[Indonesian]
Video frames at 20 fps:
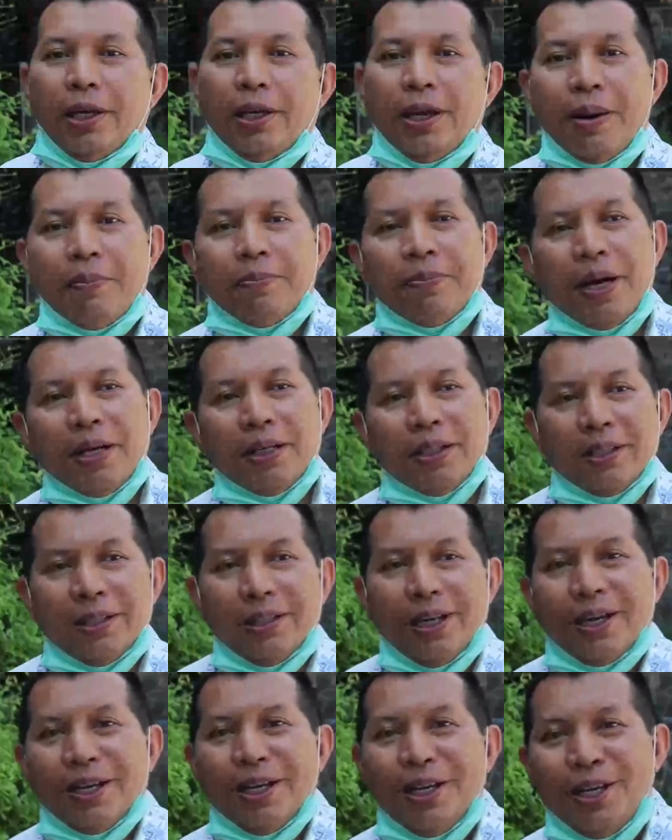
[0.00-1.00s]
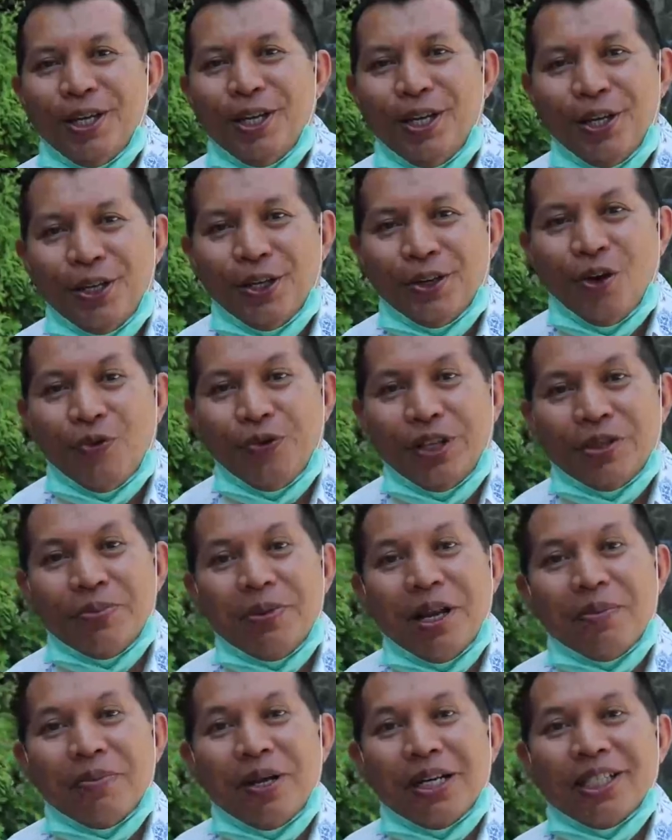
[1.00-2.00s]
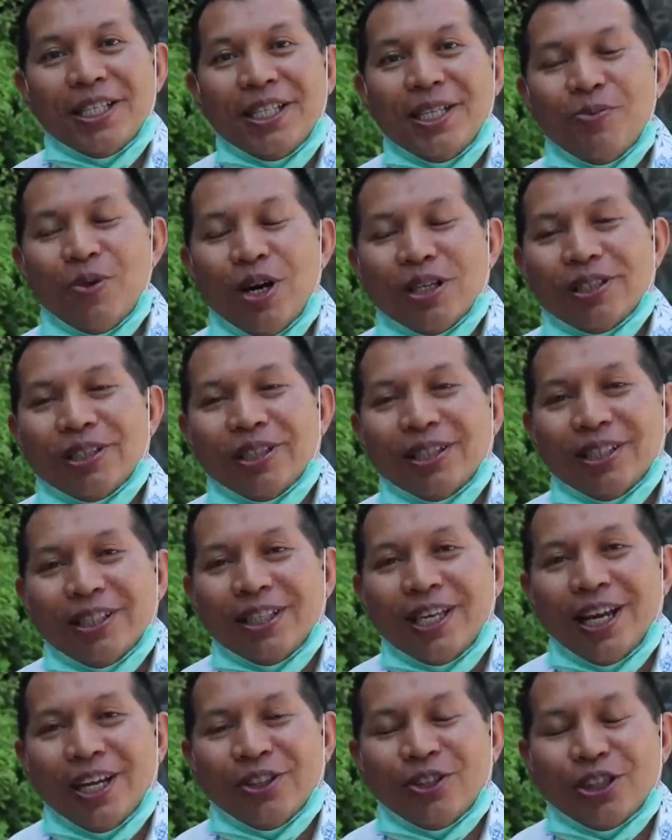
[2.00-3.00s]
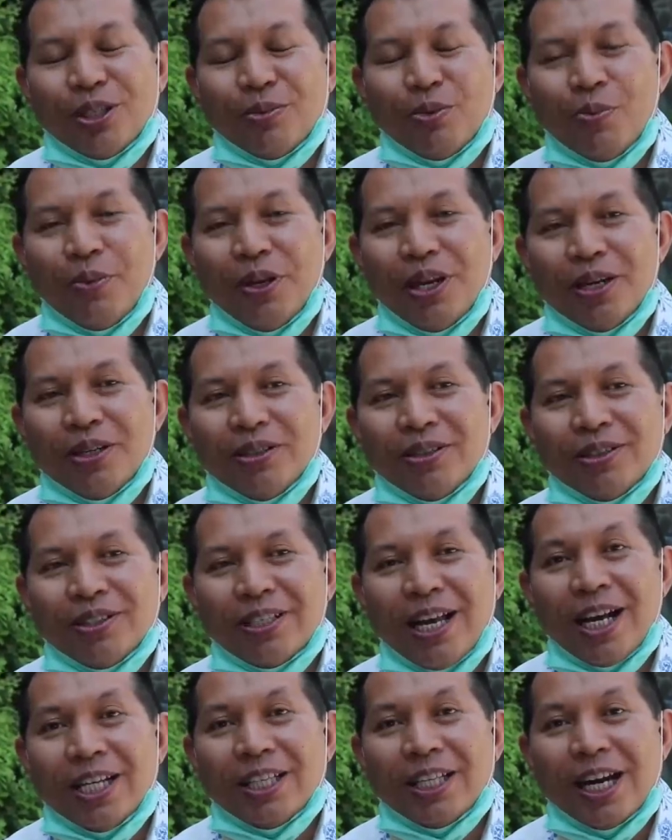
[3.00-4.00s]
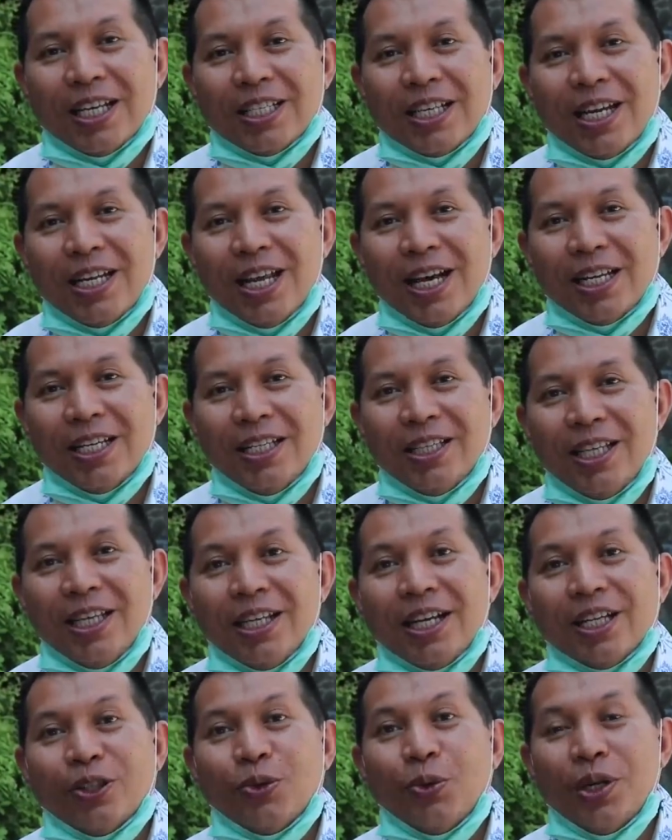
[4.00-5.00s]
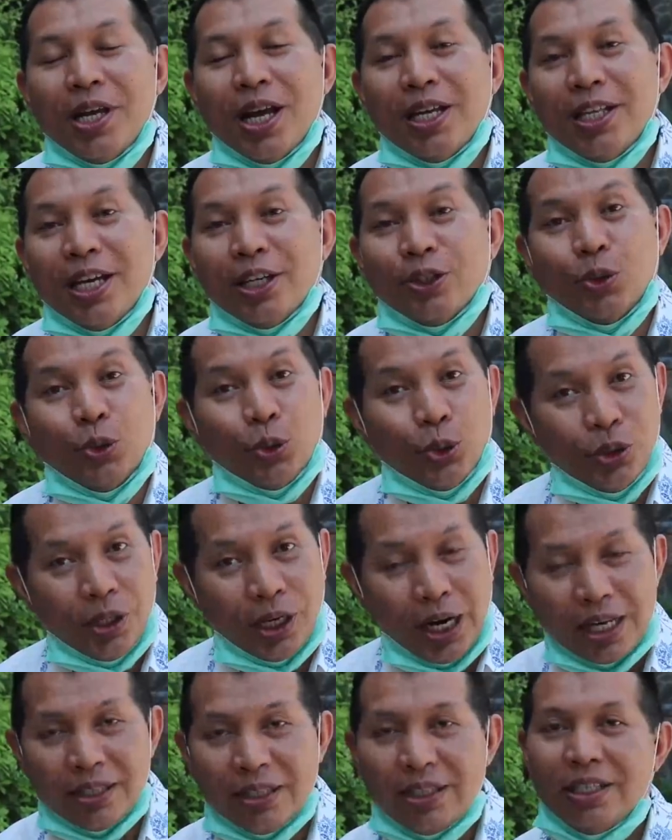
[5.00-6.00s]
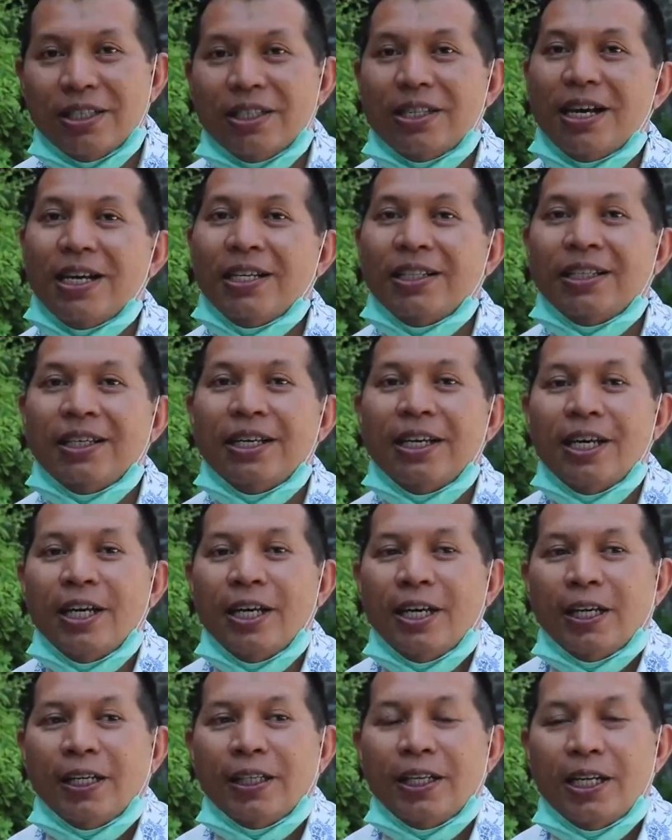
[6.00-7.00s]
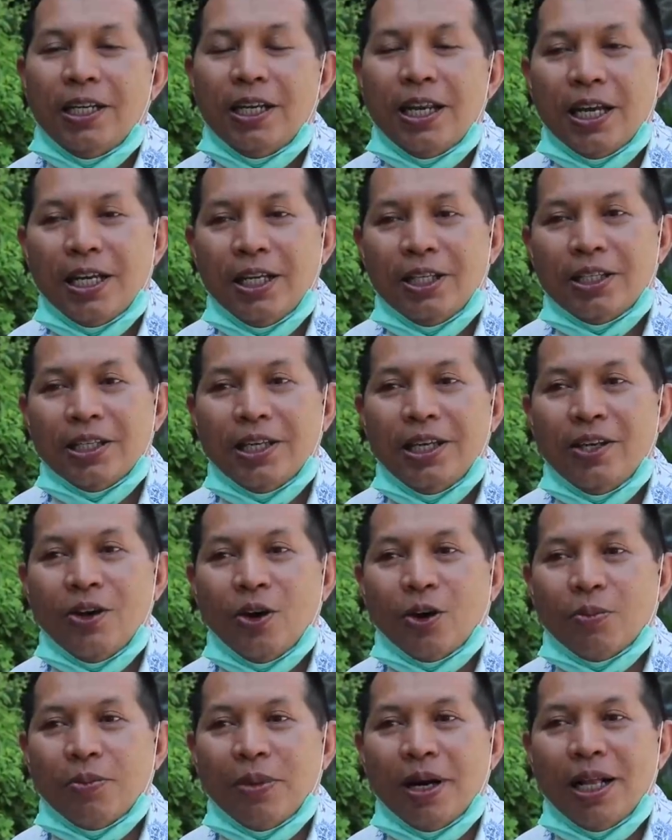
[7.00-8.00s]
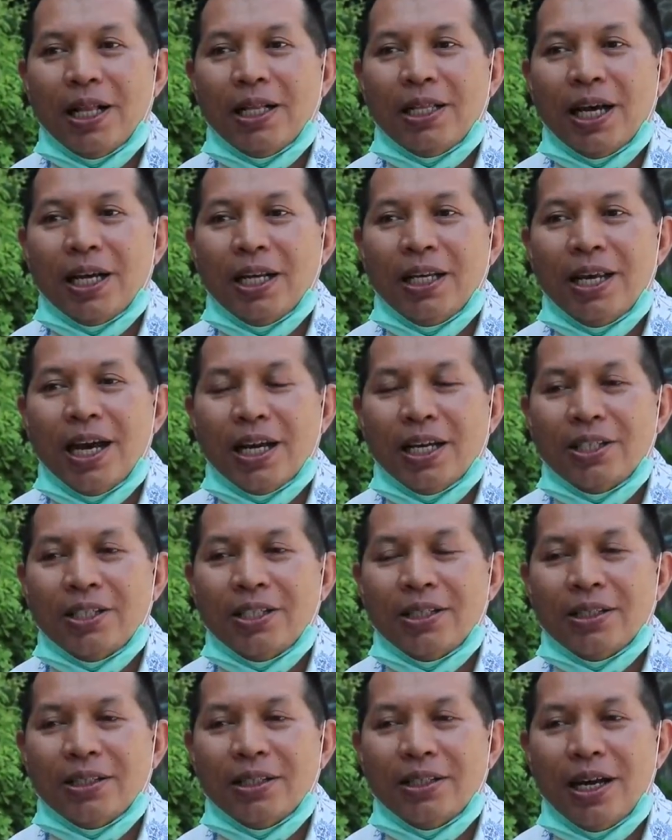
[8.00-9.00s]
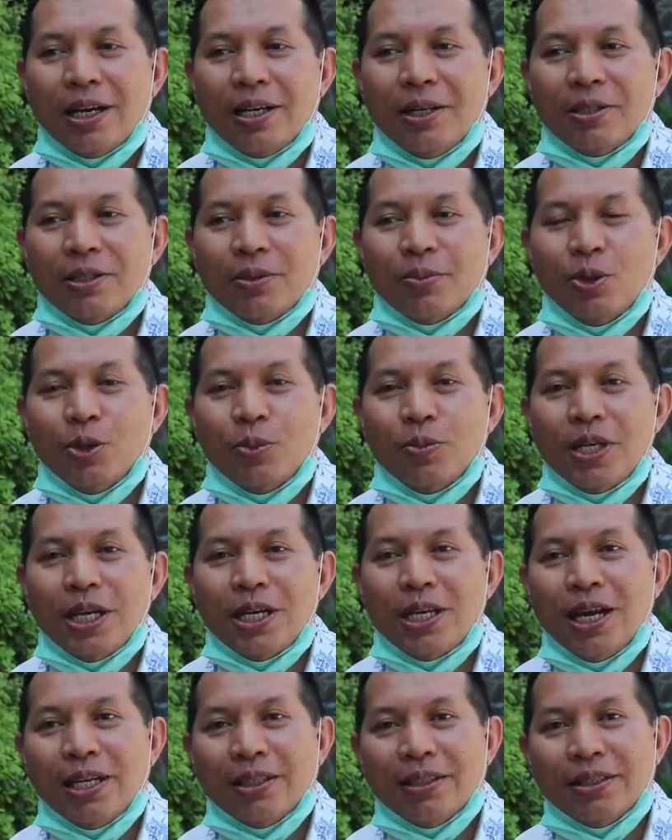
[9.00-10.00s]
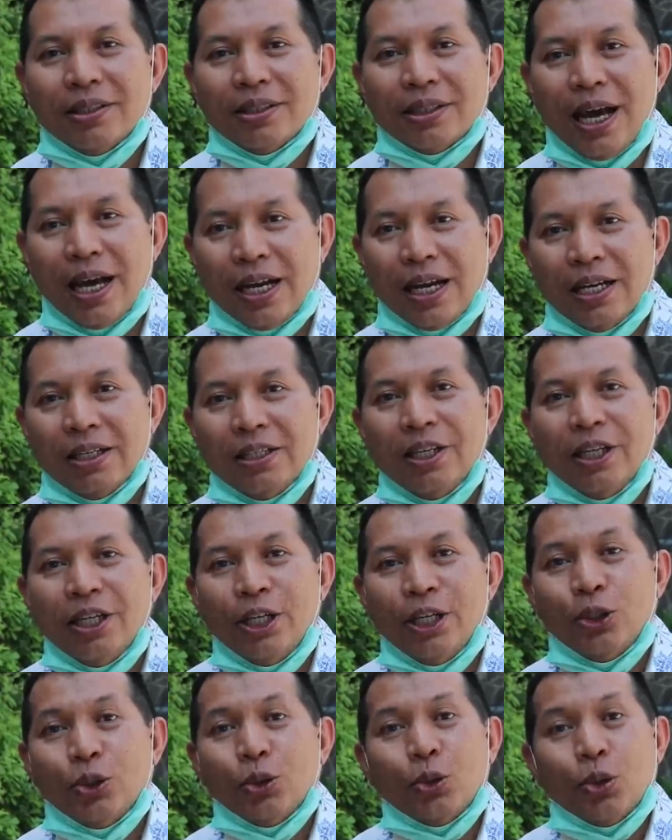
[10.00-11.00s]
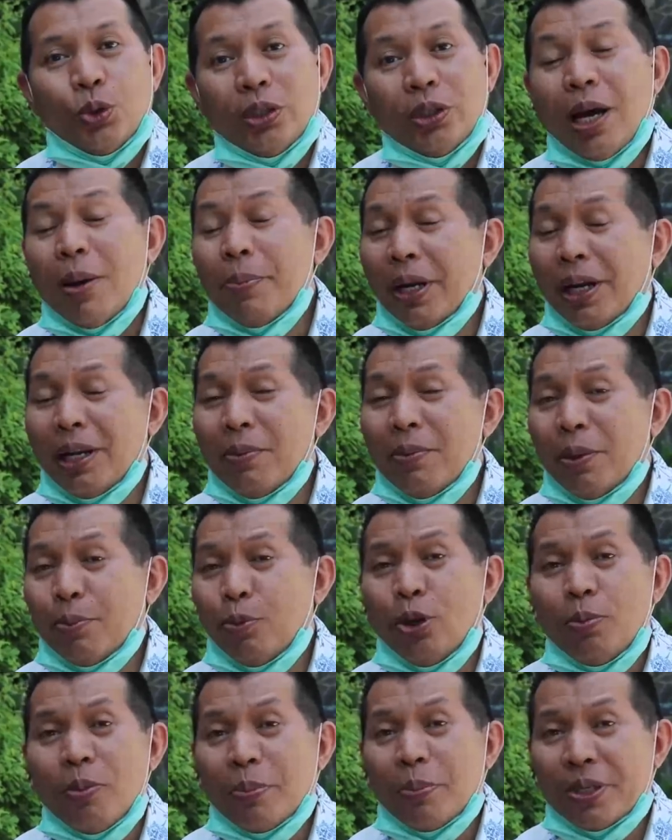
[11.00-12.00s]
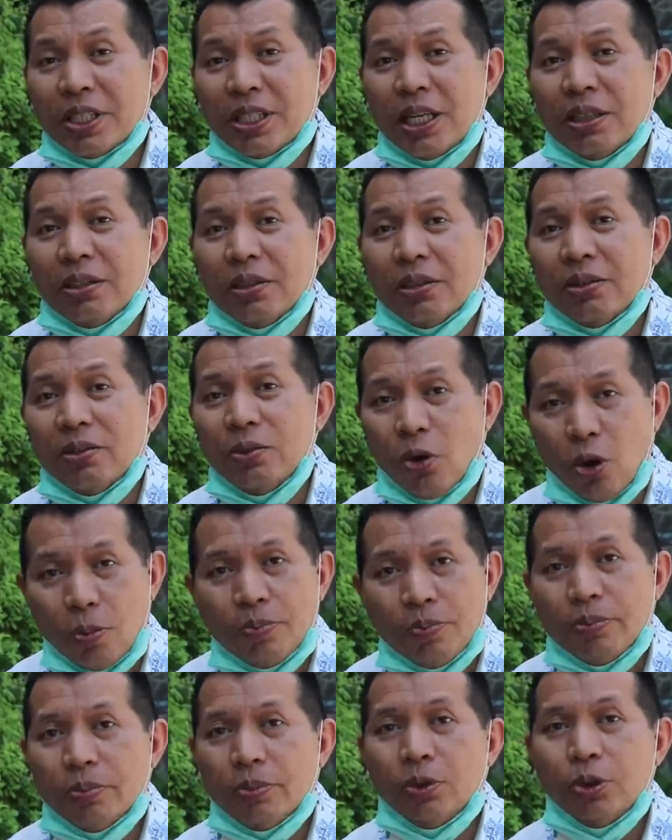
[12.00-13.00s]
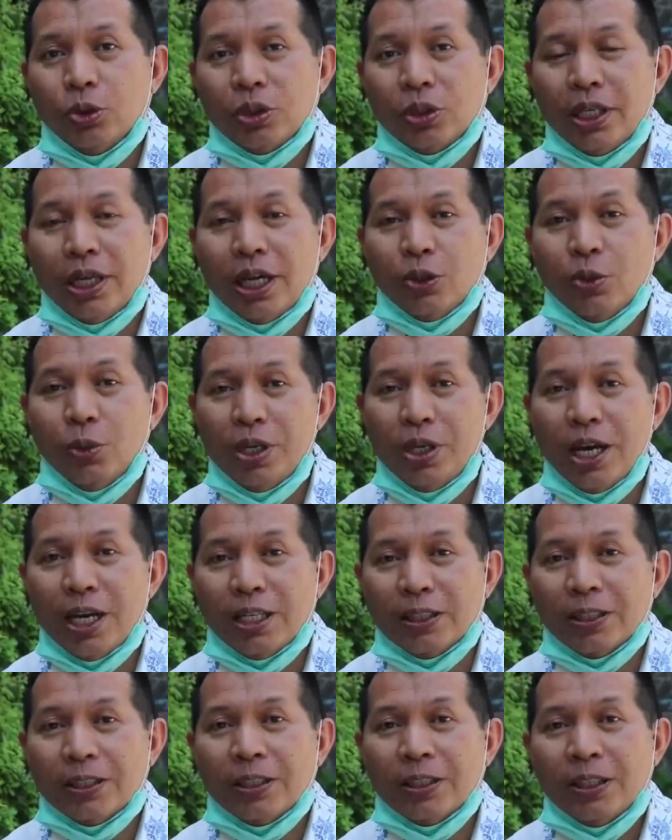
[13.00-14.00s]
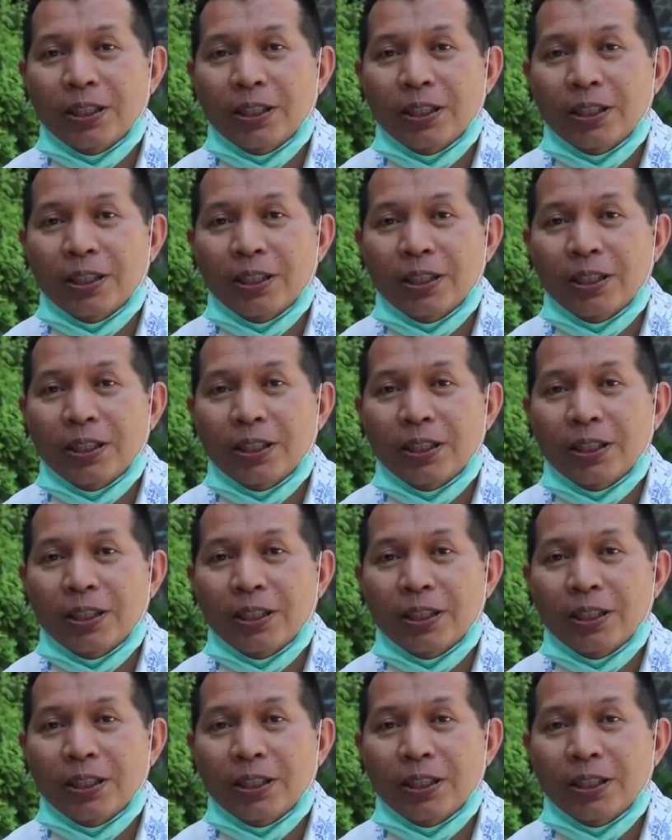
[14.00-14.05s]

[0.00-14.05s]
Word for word: dampak dari COVID-19 ini buat tahu Tebu Minang sangat terasa dari tingkat hunian yang turun drastis dah. Jadi dari segi normal dari dari dari sebelumnya dan sekarang itu turun hampir 55% drop untuk tingkat hunian.